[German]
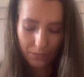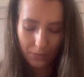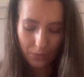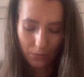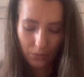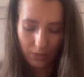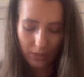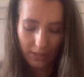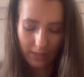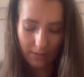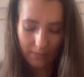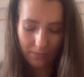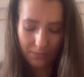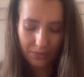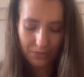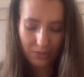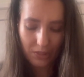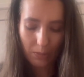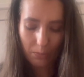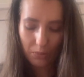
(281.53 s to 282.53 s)
Okay,
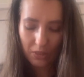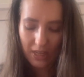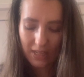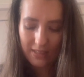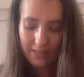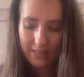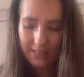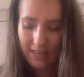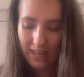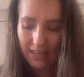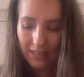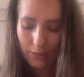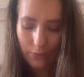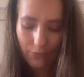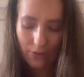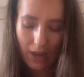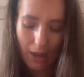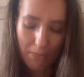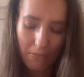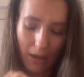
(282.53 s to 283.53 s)
es gibt ganz leicht
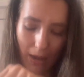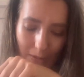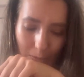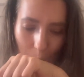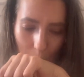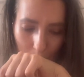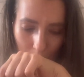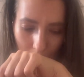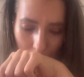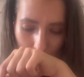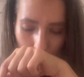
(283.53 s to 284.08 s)
Farbe ab.